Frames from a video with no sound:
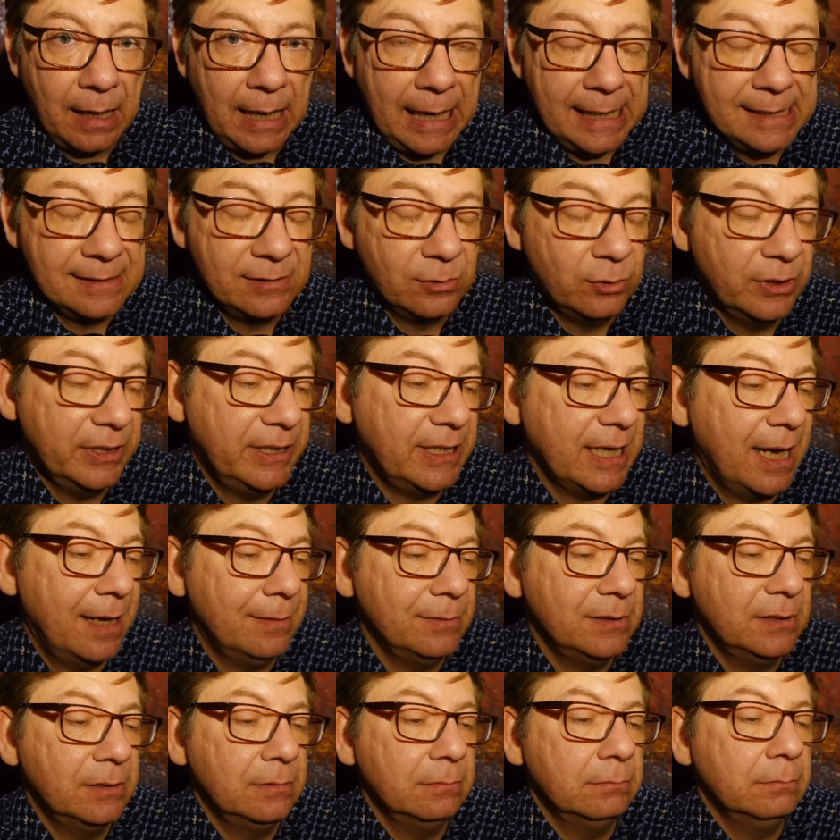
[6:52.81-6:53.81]
Also ich
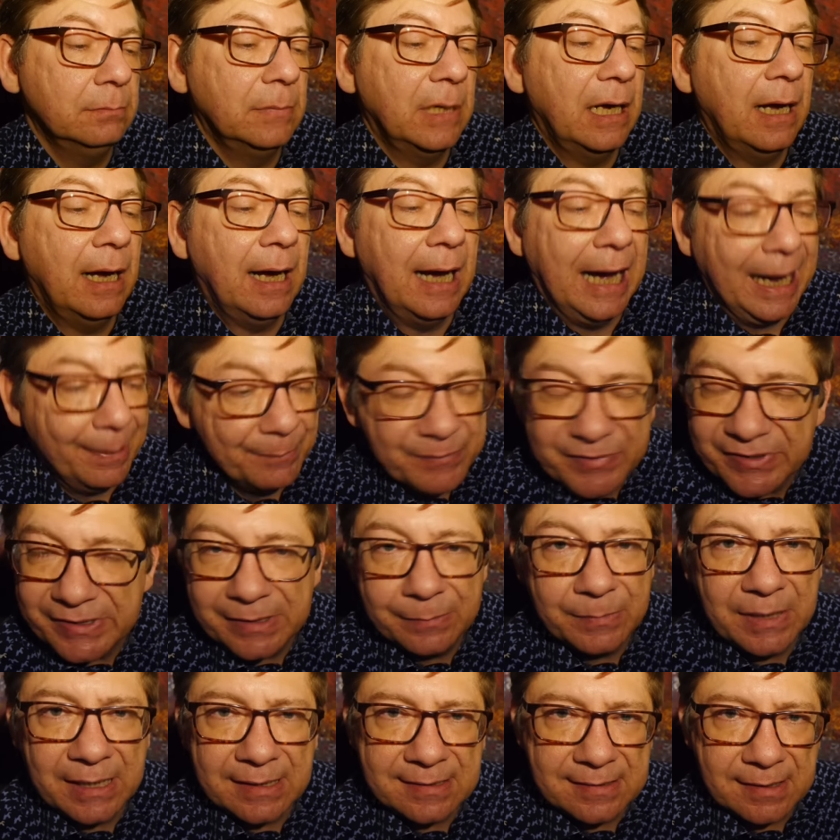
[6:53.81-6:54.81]
habe abends
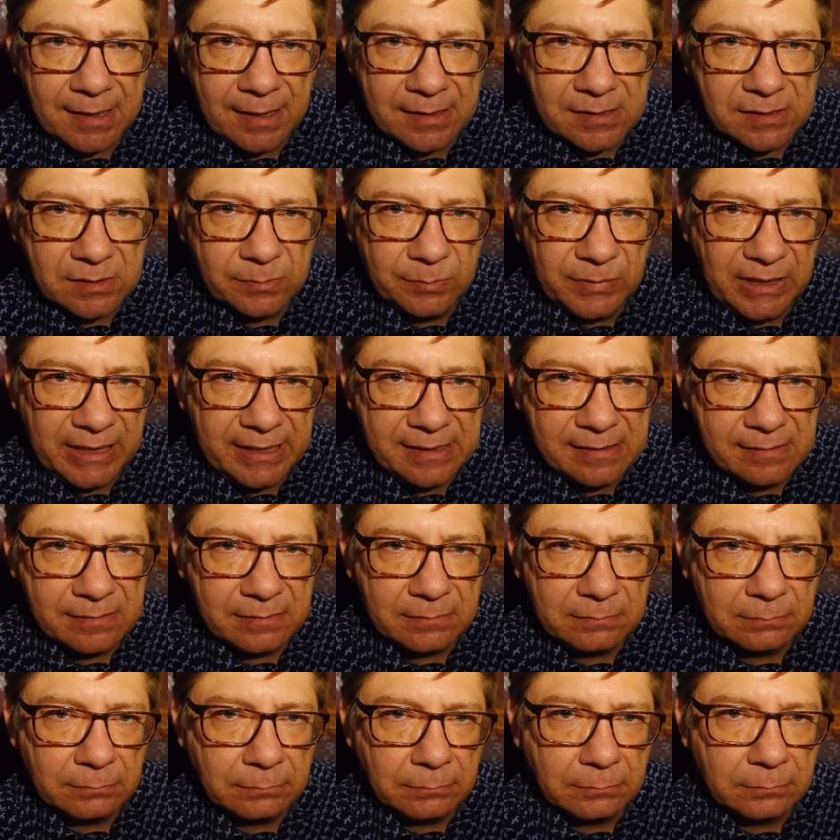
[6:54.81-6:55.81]
immer Zeit zum
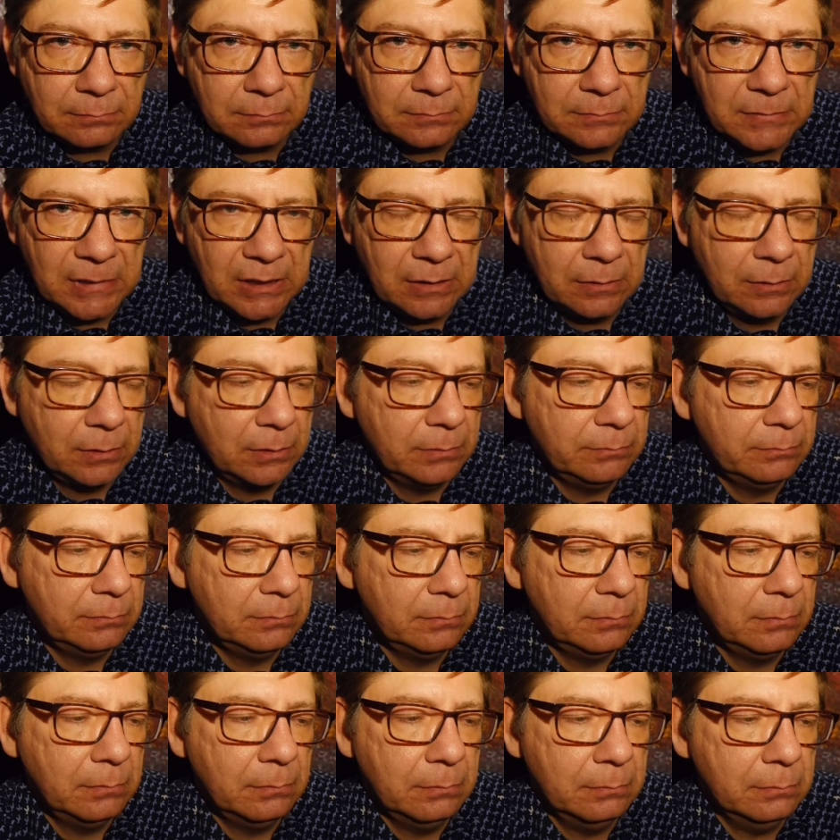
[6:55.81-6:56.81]
Lesen.
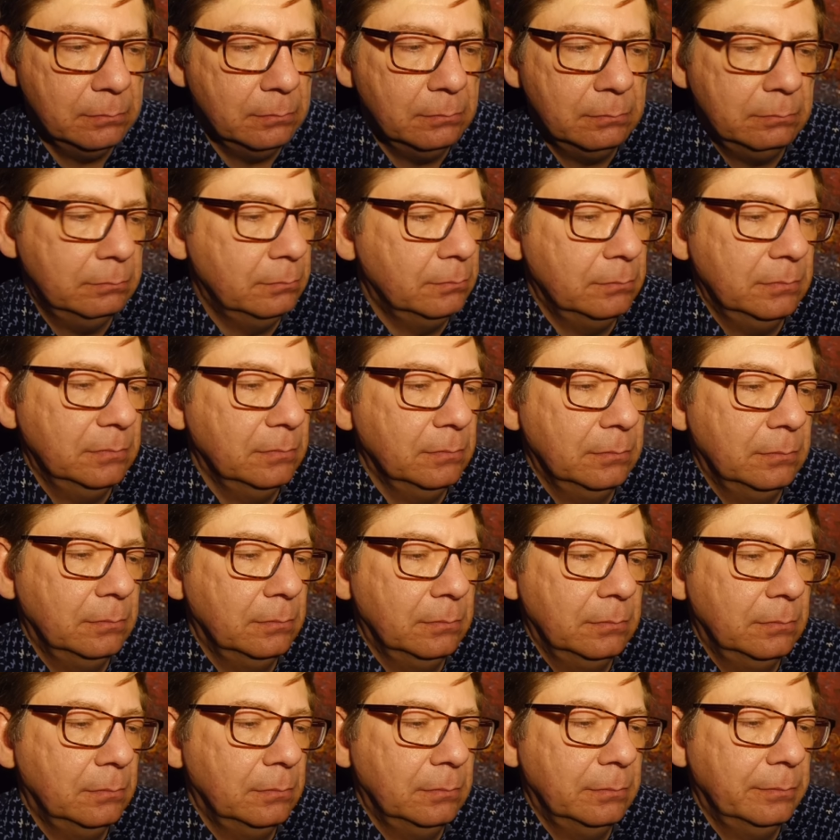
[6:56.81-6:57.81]
Ähm,
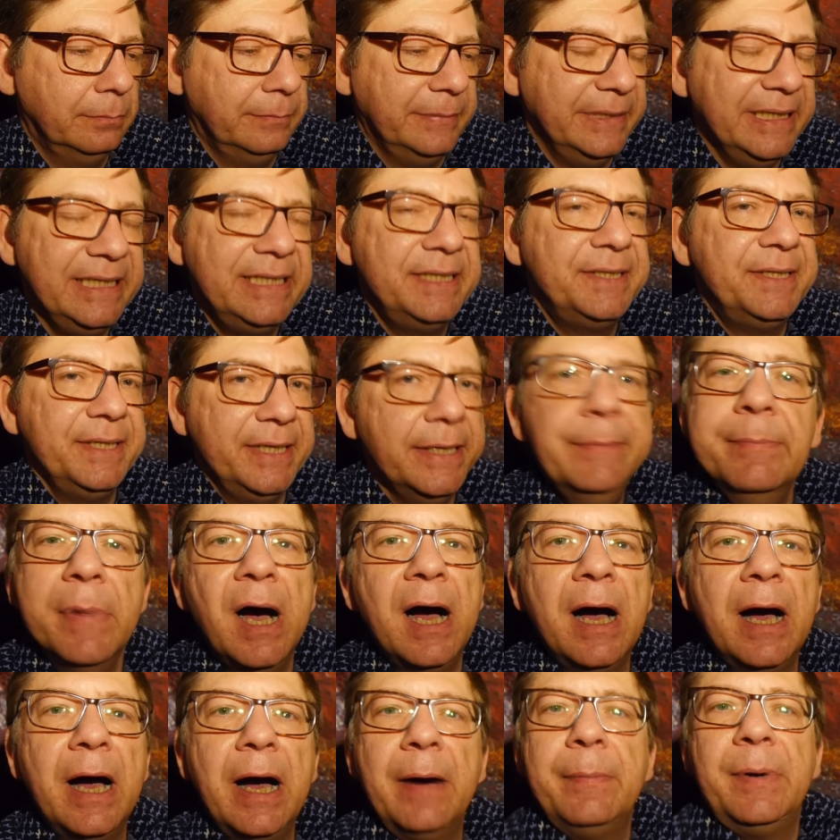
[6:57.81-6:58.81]
nicht
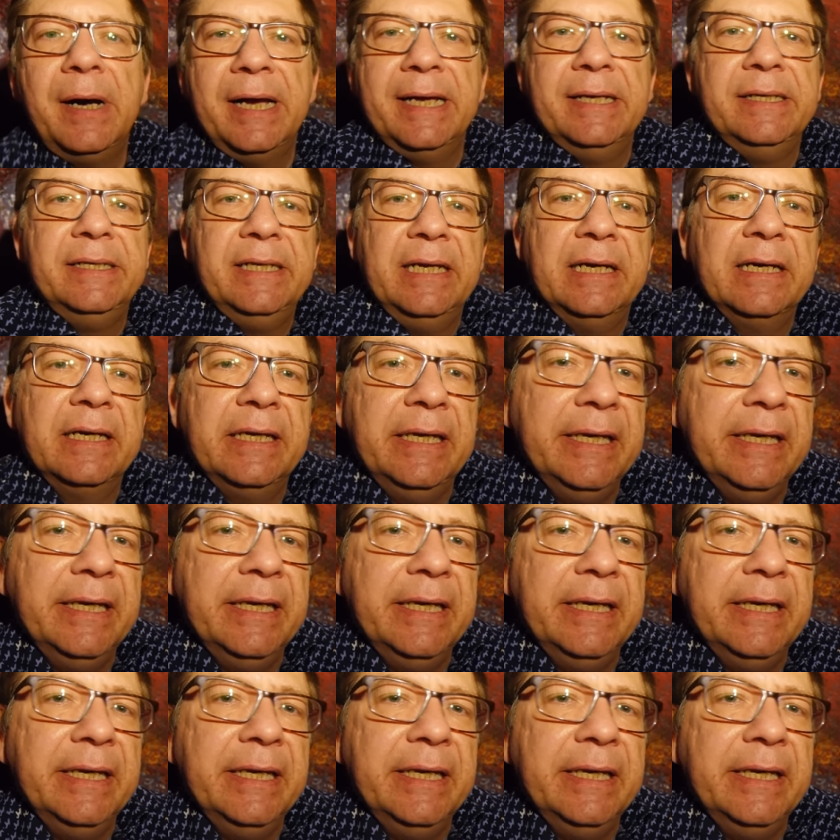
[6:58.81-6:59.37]
immer, aber in der